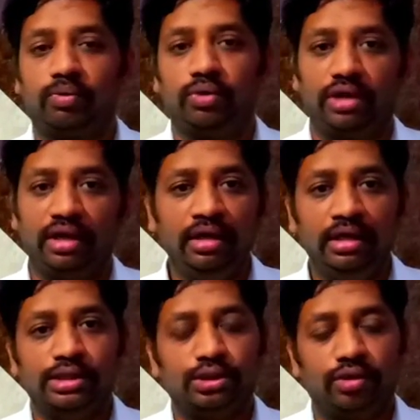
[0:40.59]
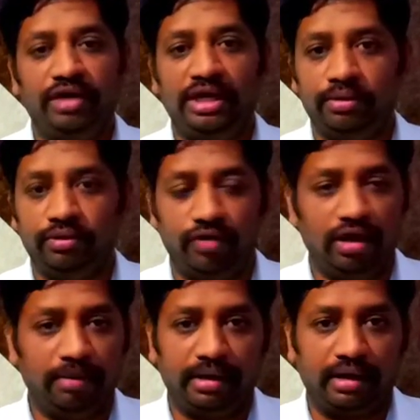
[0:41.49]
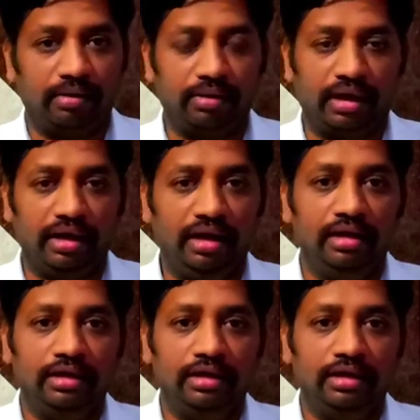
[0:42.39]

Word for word: கொடுக்குறேன் ஸோ வீடியோ வந்து ஃபுல்லாக பாருங்கள் ஓகேங்களா